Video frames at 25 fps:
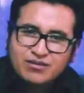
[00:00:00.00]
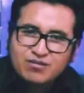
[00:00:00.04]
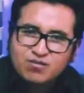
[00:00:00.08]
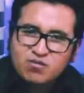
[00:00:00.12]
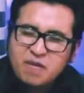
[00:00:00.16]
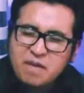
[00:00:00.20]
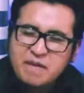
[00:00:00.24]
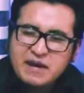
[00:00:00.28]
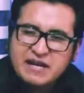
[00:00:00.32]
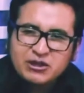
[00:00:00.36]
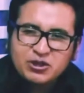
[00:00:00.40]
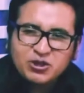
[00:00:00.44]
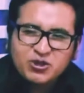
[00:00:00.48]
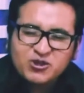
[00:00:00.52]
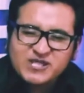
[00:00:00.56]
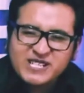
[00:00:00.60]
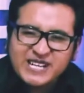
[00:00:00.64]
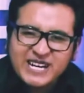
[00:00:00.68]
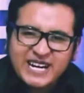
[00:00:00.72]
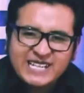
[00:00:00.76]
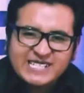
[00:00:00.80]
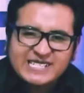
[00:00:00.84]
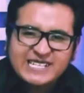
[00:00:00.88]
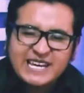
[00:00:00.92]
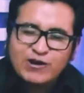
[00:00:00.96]
momentos
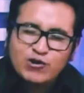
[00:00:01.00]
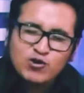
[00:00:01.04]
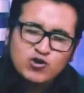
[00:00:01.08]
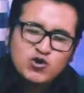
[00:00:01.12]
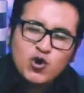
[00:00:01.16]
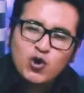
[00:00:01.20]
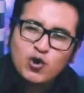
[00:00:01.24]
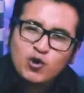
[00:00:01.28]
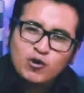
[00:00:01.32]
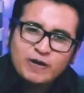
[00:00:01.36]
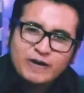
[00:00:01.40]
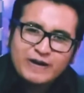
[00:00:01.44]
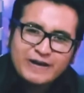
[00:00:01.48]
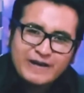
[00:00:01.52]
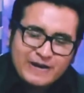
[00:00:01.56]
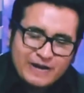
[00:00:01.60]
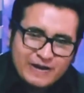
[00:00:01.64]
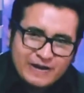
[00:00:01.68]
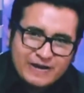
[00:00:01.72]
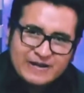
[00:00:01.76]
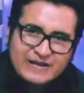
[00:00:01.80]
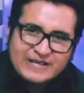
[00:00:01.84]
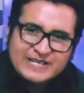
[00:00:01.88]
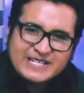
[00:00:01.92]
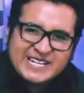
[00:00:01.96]
en los que uno
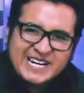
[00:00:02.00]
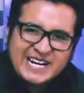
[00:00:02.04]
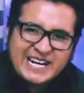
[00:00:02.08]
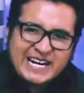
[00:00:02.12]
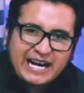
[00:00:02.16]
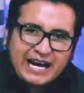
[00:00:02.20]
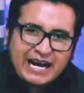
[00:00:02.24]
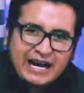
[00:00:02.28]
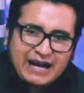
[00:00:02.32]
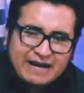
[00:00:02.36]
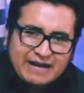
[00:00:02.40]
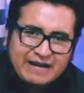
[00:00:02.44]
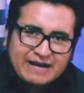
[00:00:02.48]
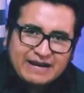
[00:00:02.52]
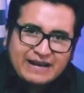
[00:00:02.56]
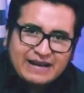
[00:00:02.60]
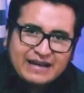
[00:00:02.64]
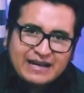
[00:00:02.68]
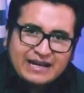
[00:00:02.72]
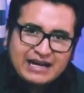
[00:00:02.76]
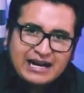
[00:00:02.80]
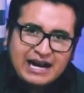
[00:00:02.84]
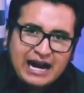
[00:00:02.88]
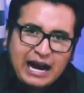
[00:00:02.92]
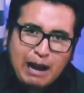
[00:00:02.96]
llega
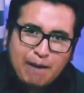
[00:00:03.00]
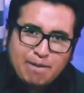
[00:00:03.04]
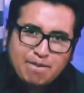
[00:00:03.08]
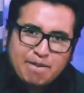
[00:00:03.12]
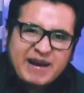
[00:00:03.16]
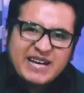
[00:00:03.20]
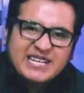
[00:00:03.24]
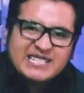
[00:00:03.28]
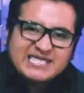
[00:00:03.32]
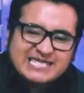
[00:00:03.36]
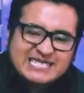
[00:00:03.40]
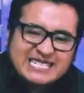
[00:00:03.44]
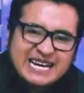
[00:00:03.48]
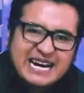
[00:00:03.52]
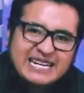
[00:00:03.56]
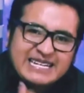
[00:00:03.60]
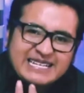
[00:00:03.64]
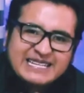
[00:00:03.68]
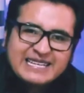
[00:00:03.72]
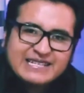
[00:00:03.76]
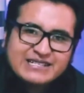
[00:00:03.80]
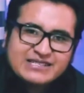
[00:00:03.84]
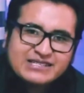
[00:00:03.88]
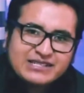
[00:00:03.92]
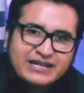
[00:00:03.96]
a pensar
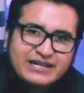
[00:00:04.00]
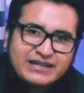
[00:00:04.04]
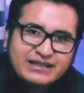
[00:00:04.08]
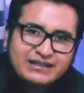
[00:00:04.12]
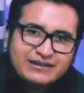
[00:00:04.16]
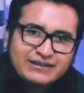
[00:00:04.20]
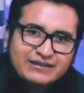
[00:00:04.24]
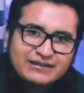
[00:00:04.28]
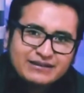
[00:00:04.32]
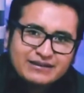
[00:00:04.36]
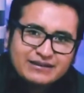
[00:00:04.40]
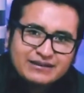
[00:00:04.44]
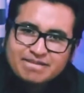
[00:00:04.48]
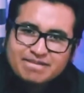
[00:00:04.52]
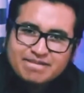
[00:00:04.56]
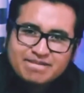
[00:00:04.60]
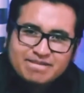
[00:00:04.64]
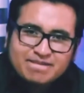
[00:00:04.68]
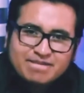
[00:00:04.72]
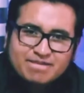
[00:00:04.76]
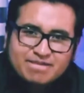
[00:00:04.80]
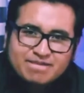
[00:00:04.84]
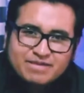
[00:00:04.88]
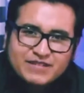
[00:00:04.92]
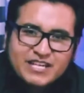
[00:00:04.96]
y decir,
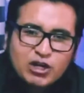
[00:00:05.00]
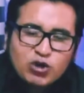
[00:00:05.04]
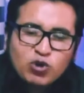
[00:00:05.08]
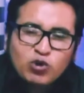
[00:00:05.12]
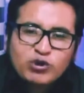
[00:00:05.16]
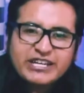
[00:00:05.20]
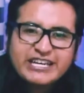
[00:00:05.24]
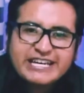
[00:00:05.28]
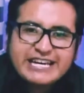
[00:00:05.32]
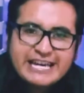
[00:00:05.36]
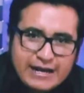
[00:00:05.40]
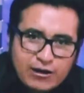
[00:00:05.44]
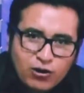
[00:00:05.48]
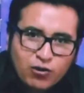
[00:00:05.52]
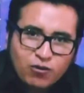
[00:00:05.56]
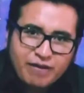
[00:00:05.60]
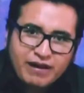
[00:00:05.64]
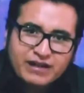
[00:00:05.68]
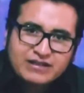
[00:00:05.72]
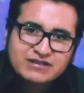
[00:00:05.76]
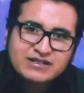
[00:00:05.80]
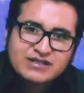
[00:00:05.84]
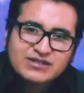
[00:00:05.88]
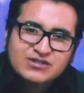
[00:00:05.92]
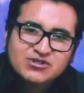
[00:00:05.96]
ya no quiero
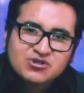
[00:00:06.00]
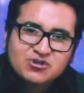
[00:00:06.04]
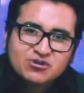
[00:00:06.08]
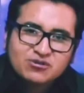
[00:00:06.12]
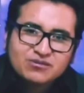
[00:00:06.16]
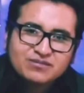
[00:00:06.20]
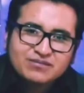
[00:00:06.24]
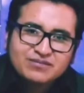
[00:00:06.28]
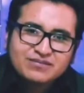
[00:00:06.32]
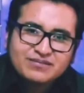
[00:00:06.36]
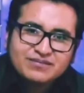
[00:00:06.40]
más esto.